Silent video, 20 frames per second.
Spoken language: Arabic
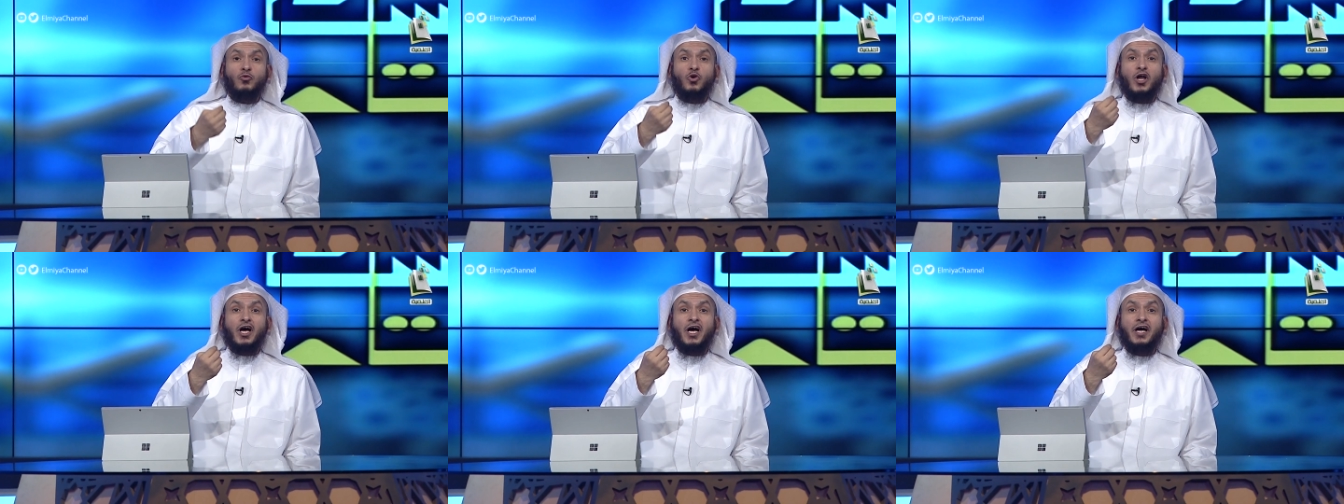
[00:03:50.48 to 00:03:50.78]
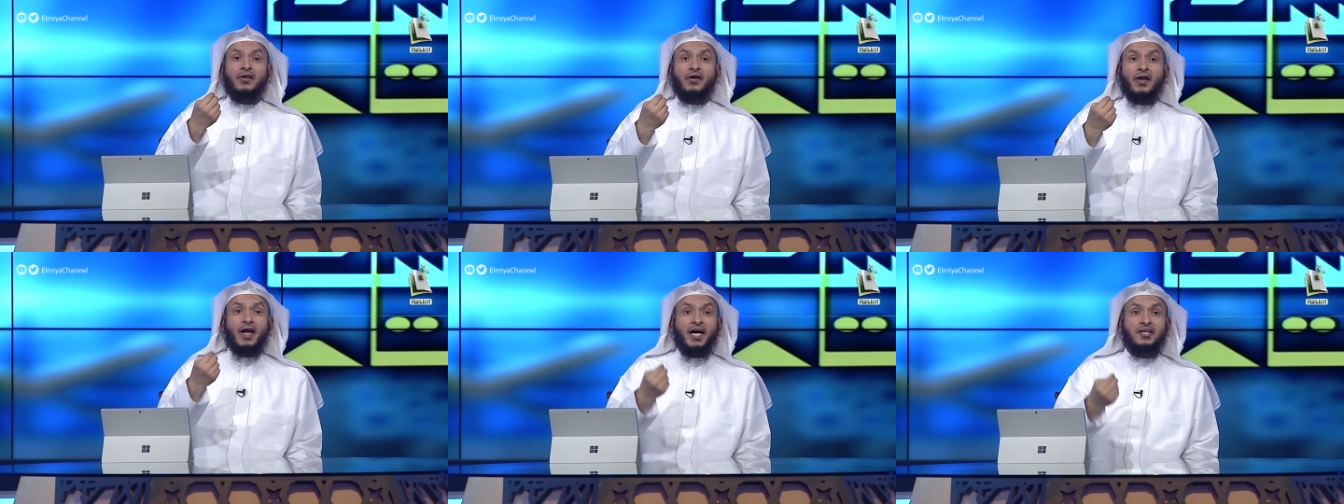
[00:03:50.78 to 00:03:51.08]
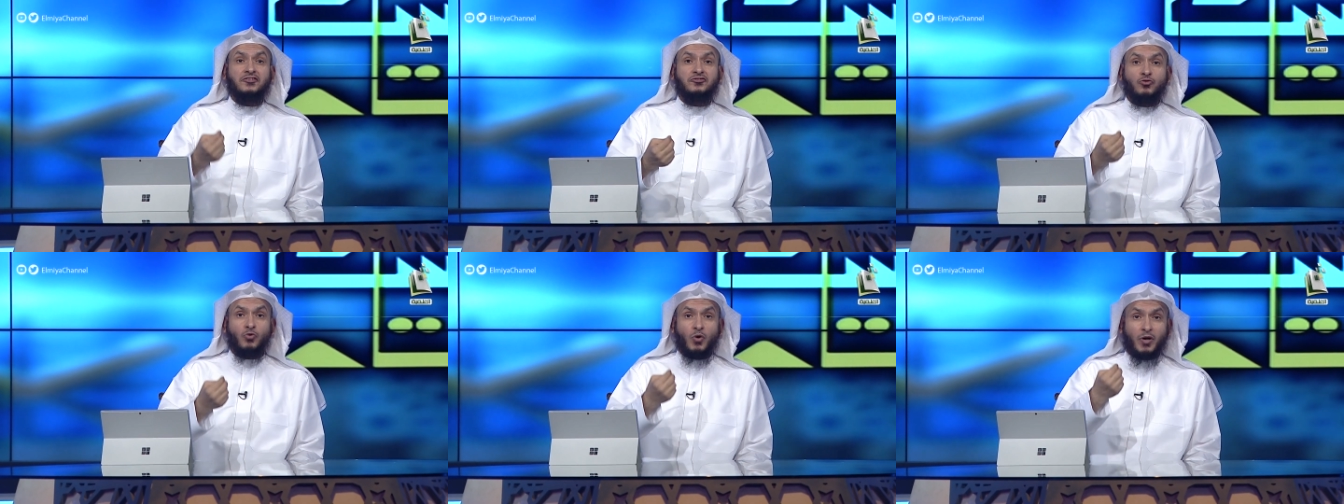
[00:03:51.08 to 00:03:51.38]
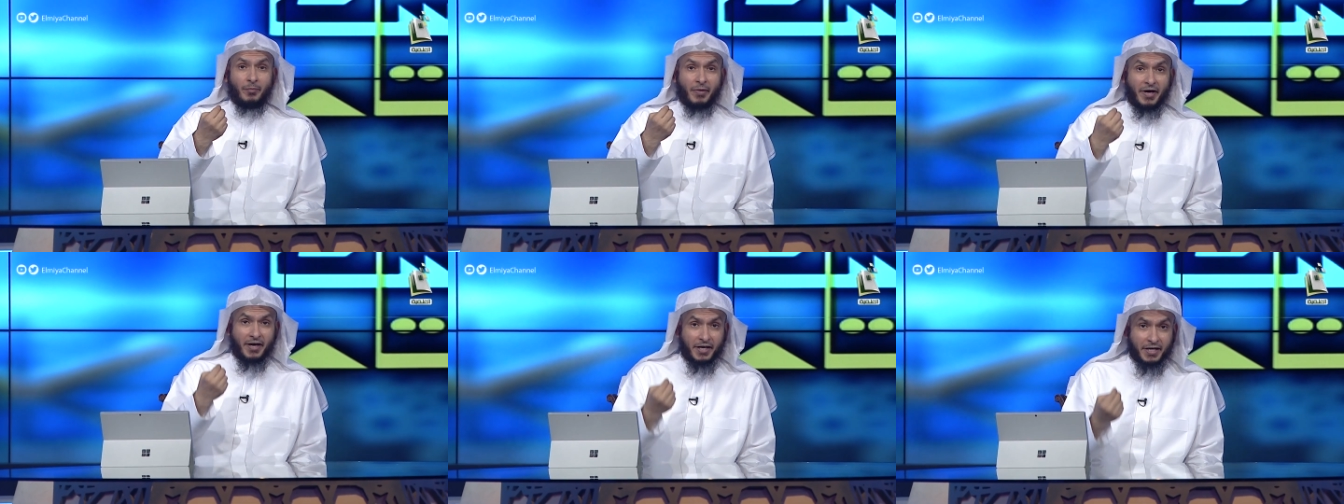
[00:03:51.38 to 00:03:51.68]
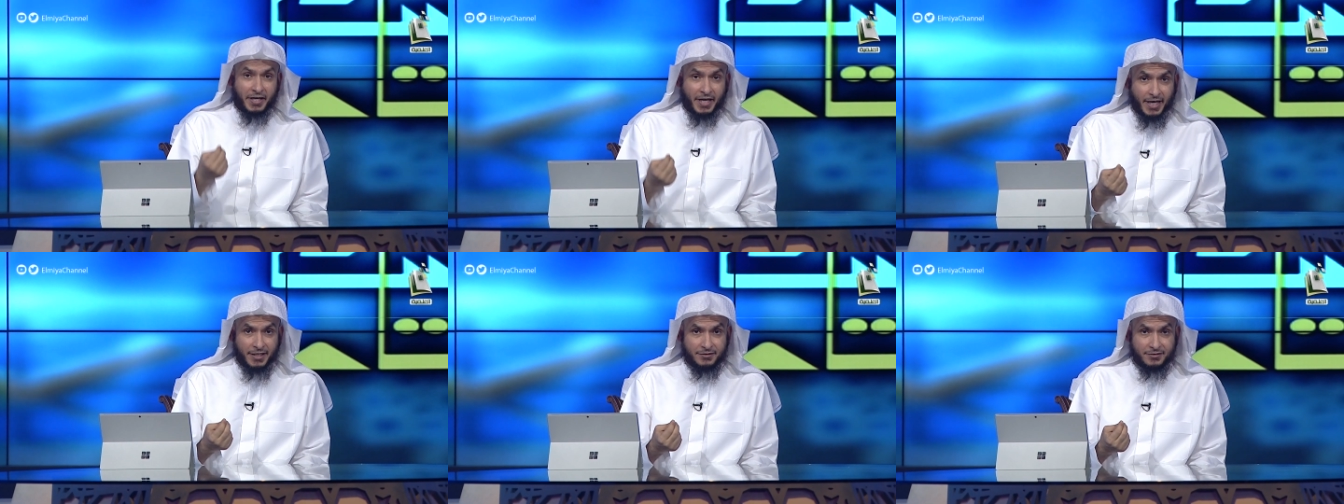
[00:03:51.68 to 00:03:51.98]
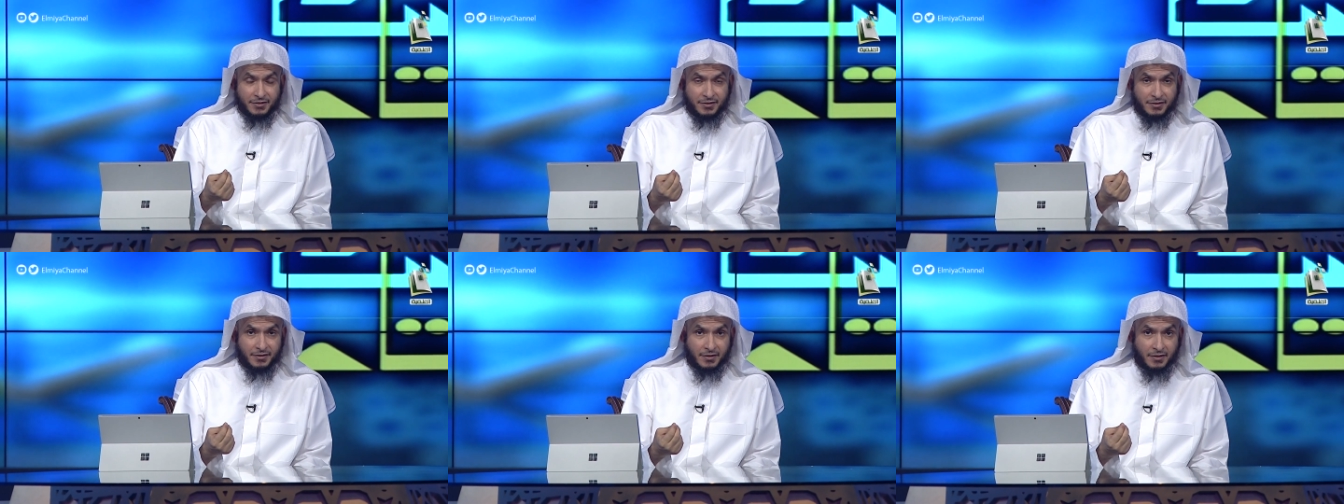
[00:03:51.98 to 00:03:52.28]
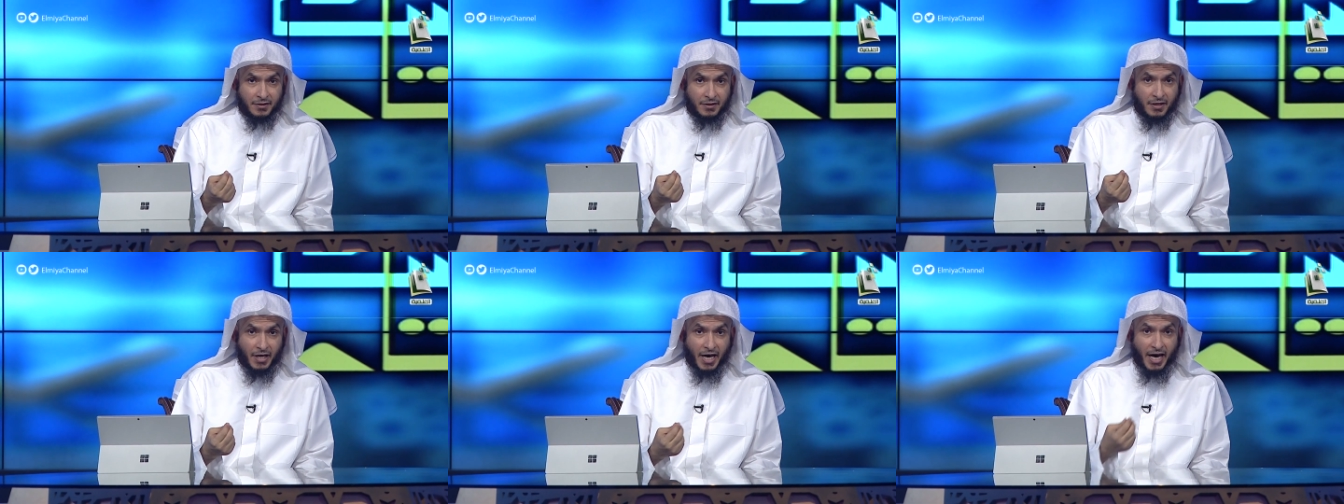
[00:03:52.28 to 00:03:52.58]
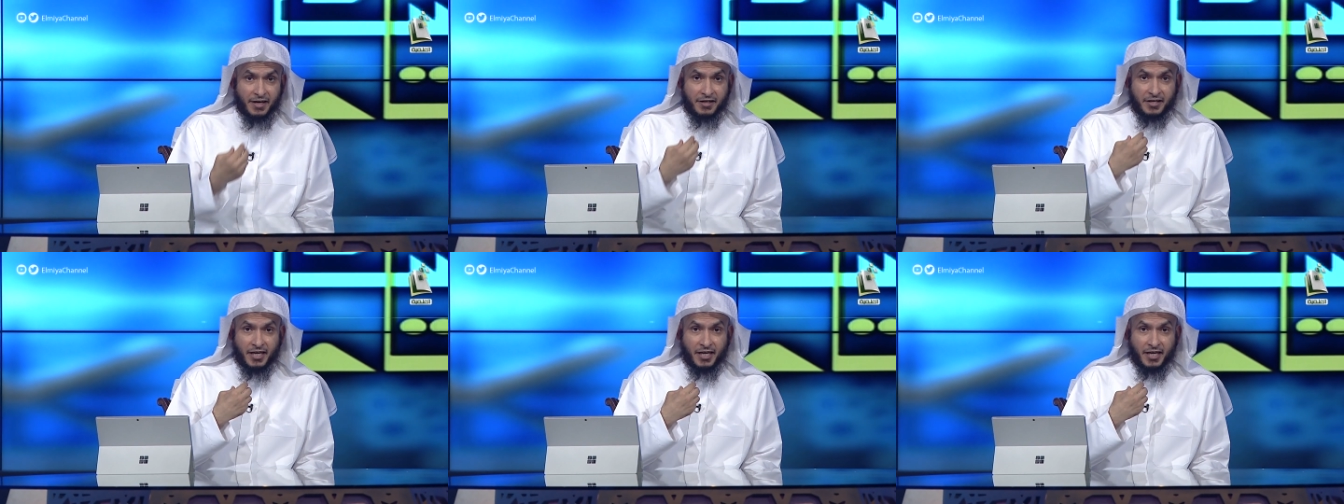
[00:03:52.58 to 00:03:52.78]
الخيرات والبركات ان